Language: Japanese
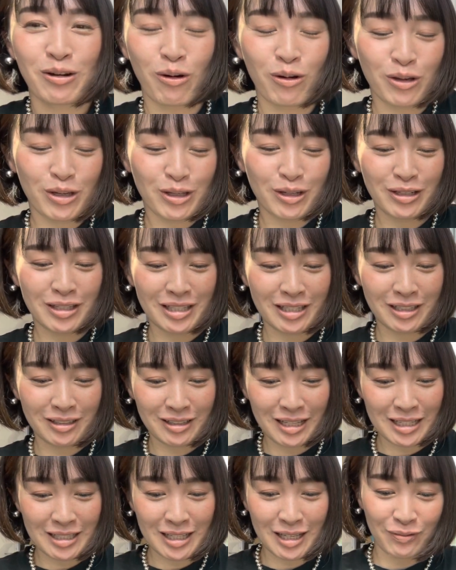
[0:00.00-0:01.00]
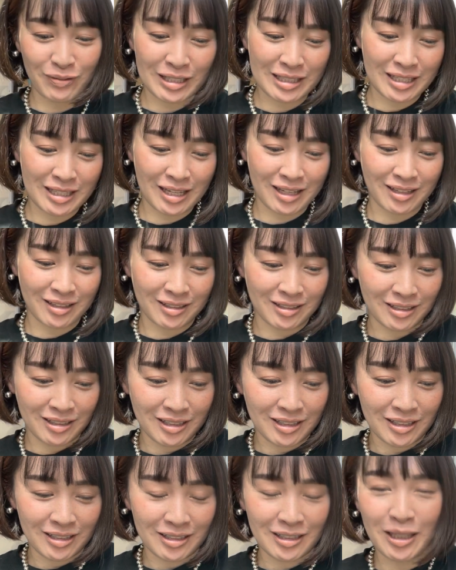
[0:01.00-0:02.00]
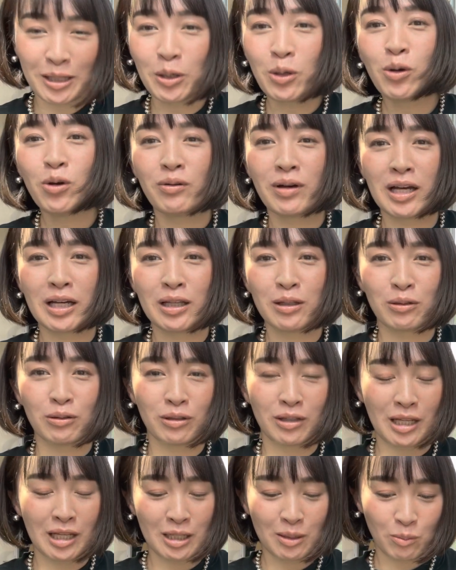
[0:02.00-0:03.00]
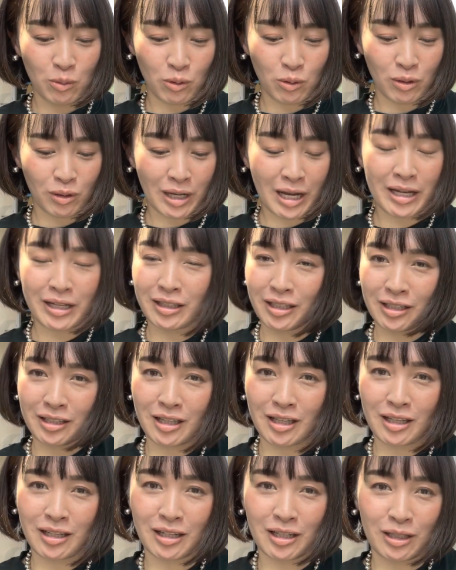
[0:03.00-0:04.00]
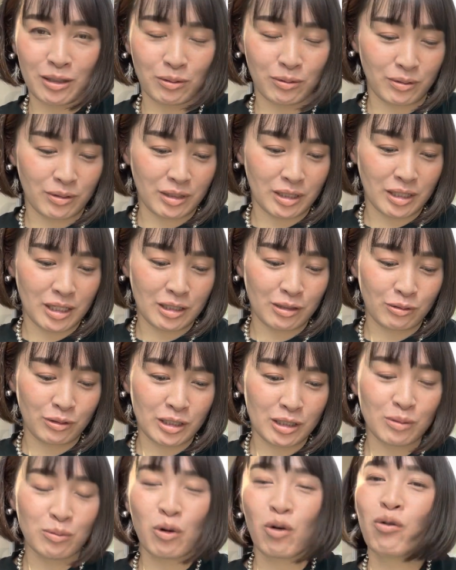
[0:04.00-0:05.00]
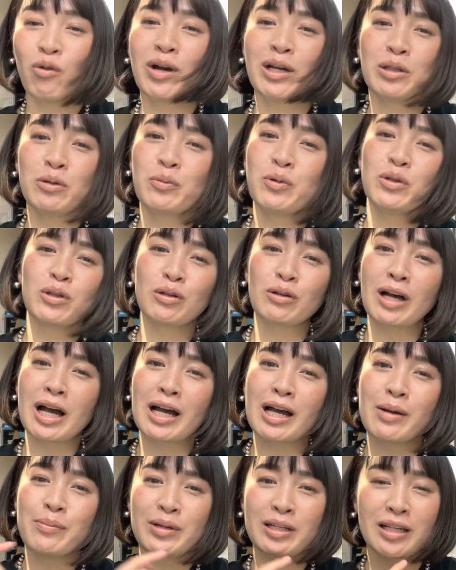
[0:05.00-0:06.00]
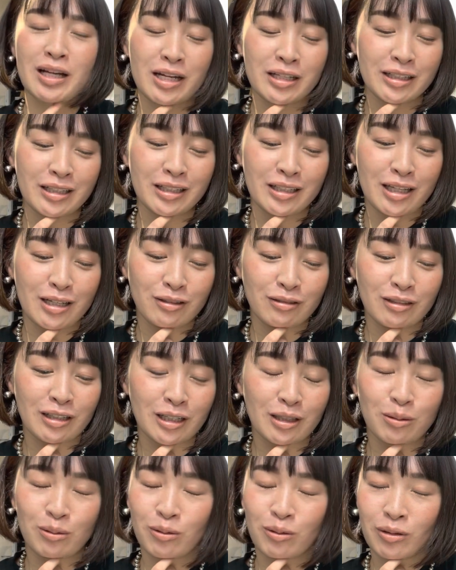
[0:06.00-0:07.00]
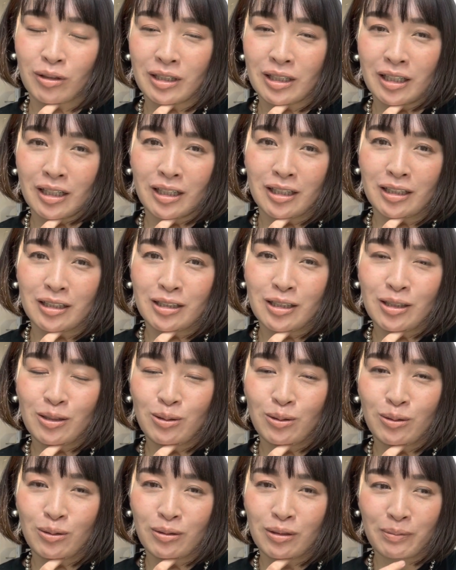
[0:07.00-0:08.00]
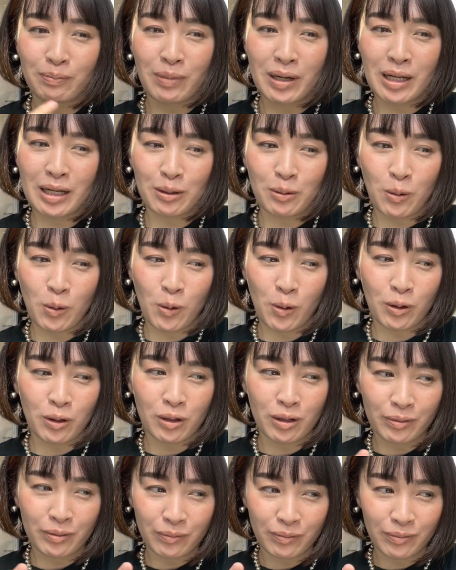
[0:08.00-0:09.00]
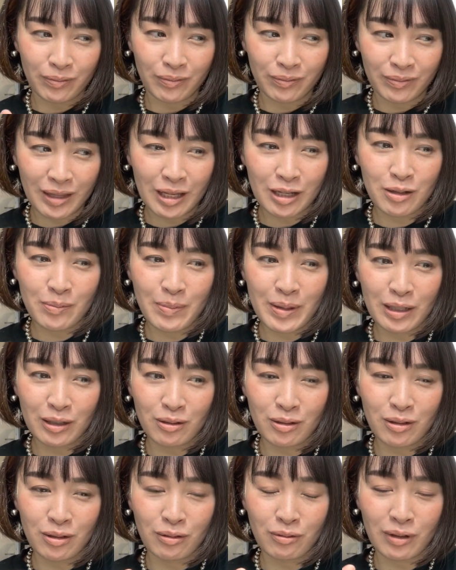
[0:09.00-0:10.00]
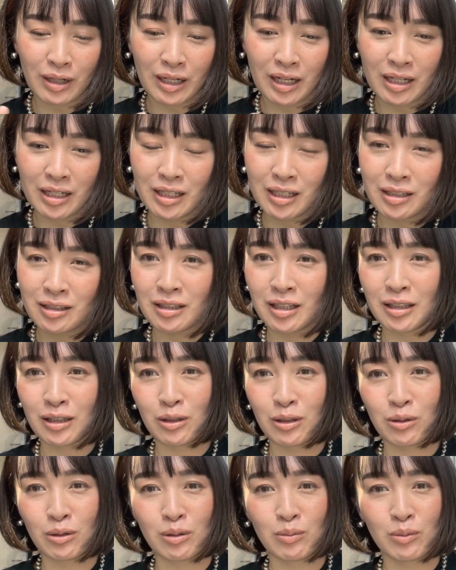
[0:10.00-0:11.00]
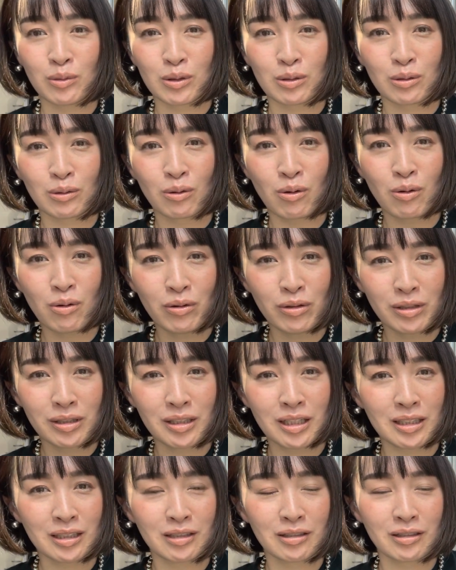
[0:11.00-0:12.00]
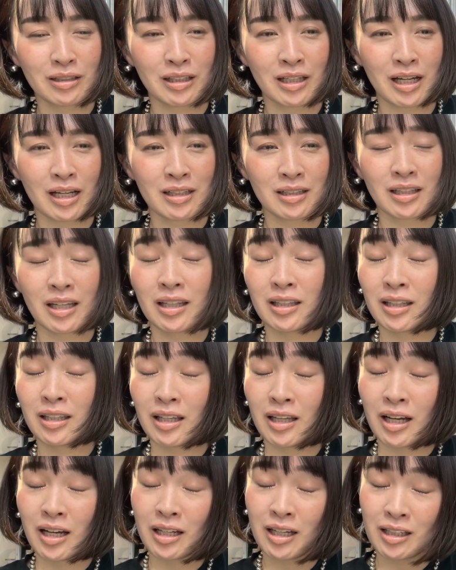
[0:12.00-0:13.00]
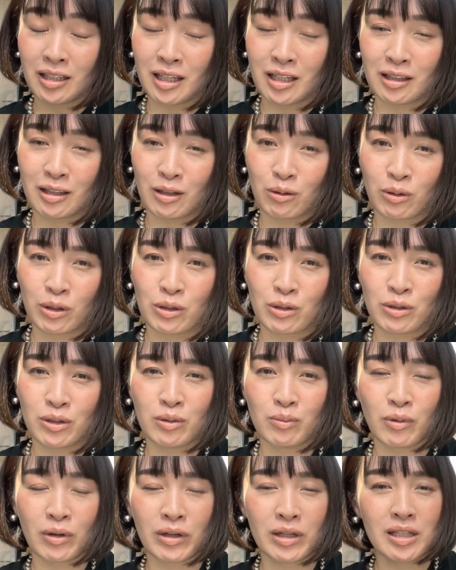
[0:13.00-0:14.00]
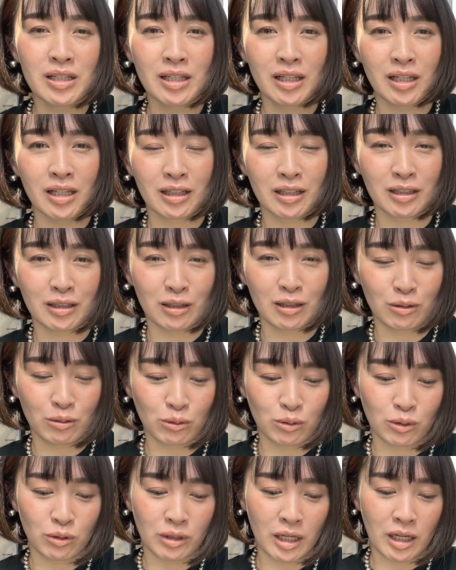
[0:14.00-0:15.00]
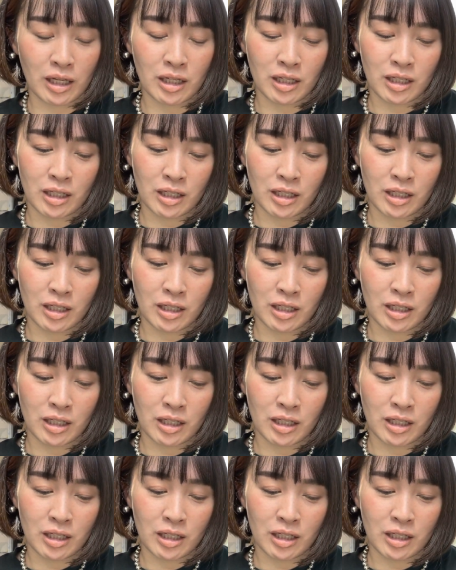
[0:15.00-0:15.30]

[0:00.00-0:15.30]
お許しくださいませで今日はあの何も書いてきてないのあのいつもホワイトボードとか紙に書いてきてるんだけどちょっとやっぱりこうなるべく分かりやすさっていうよりもそのコンスタンスに預けてあげていった方が YouTube はいいんじゃないかっていうことで